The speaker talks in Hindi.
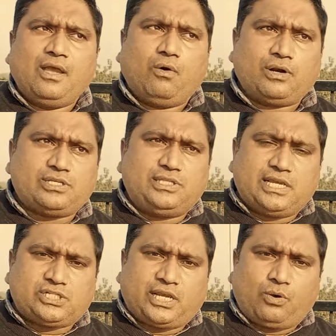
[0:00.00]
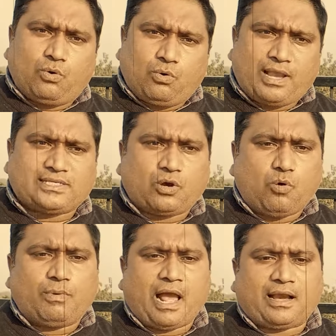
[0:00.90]
हम्म। और इस देश के लोगों को ऐसा
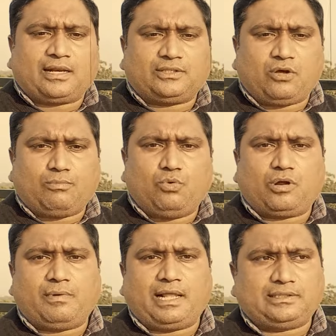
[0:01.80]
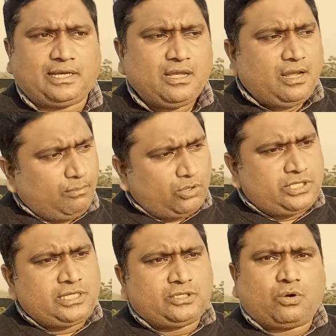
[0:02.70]
गुमराह करते हैं और मूर्ख बनाते हैं हम्म।
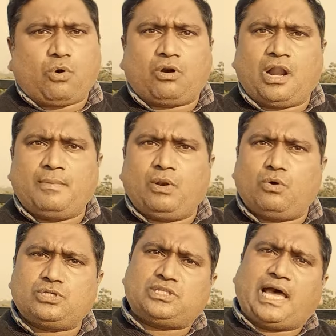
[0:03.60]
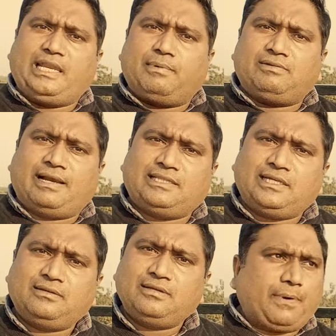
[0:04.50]
मोदी जी ने तो कोरोना में लोगों से थाली बजवाई
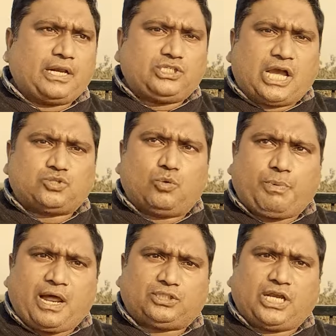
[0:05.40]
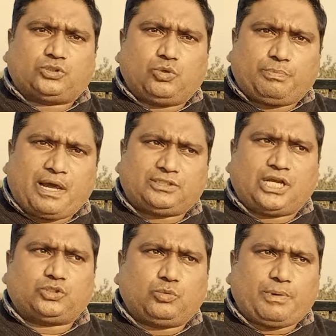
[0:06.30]
थी अब कार चार सौ पार चार सौ पार
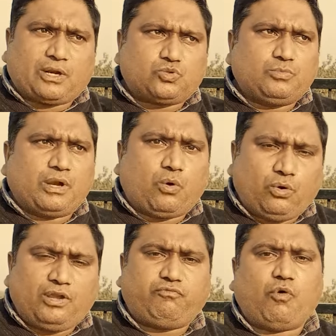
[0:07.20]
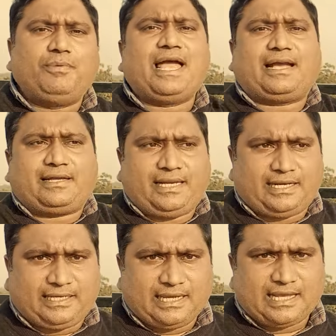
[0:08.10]
चार सौ पार सुबह खोलो ये फोबिया
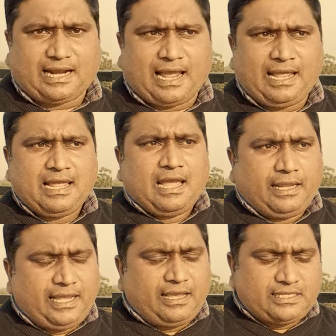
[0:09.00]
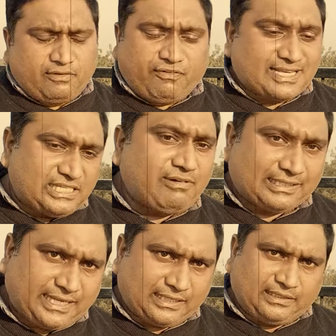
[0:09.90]
क्रिएट किया जा रहा है ये इसे
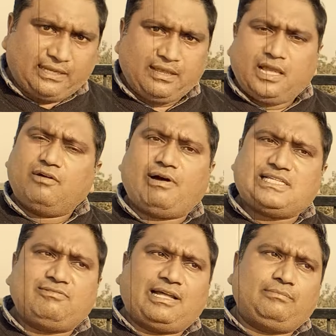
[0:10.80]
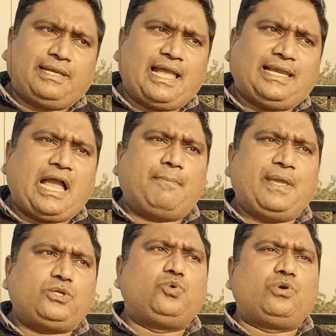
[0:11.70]
फांसीवाद कहते हैं फांसीवाद में क्या है कि आप
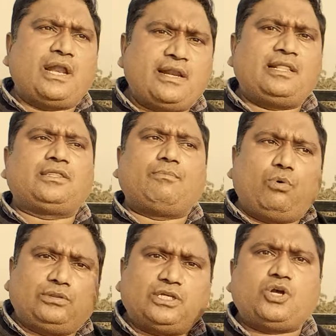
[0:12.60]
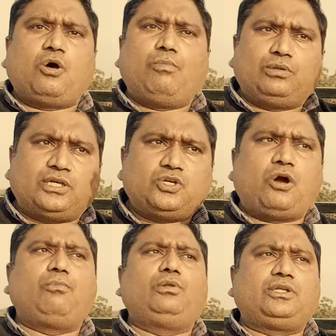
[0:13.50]
एक झूठ है निरंतर बोलते जाओ बोलते
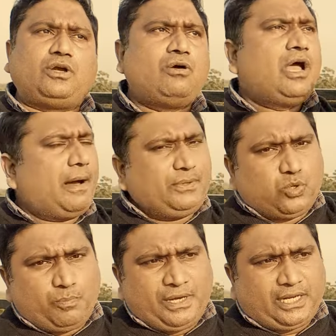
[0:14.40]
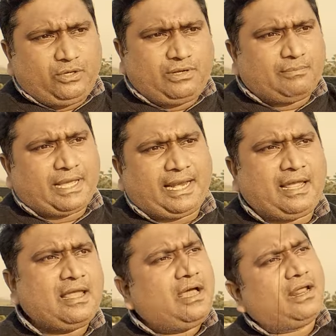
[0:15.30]
जाओ बोलते जाओ अभी धूप निकली हुई हम कह रहे
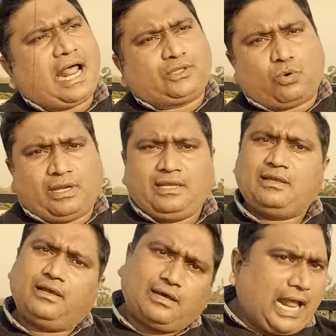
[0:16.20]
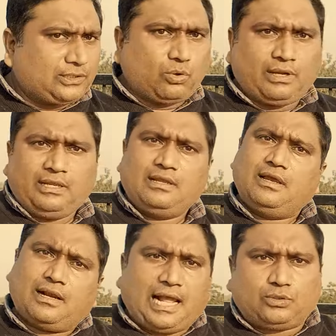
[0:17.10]
हैं रात हो गई रात हो गई
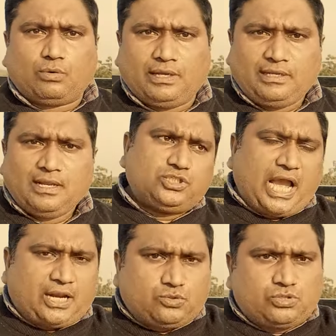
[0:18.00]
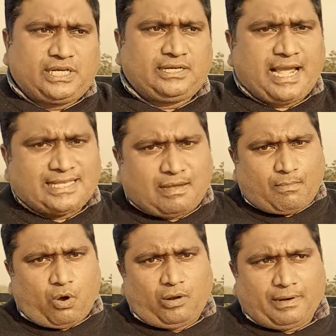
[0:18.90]
रात हो गई 400 सीट का
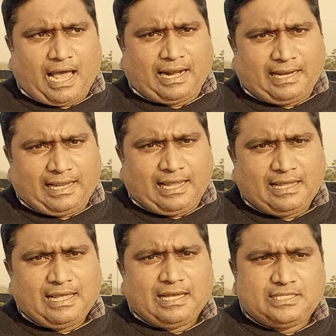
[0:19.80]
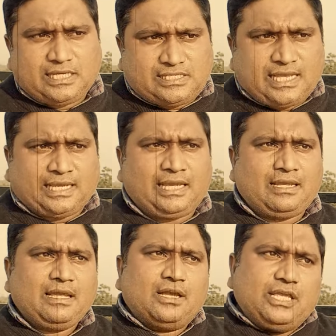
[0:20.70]
माहौल बना रहे हैं जिससे कि
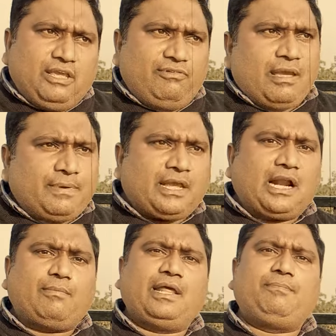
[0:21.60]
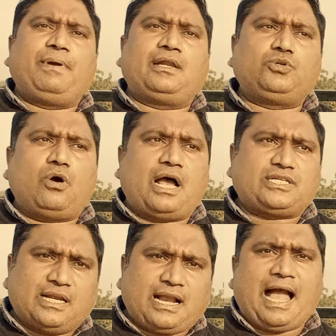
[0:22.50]
ईवीएम की गड़बड़ी पे जो
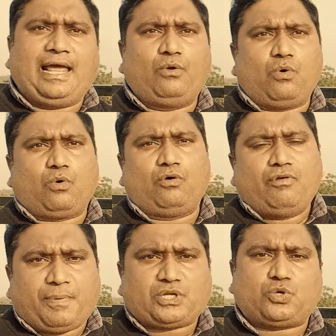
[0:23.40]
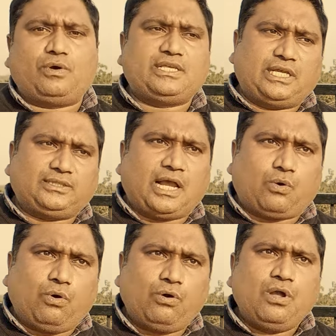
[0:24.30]
आशंका है लोगों को विपक्ष को या जनता
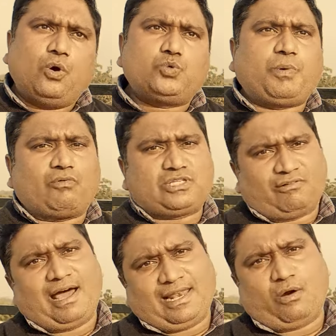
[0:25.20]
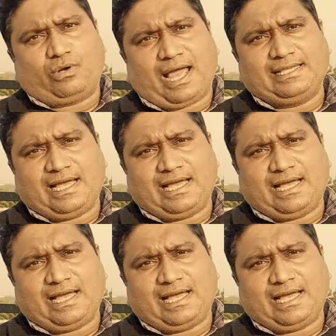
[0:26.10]
को हम्म। उस पर वो सवाल ना उठाए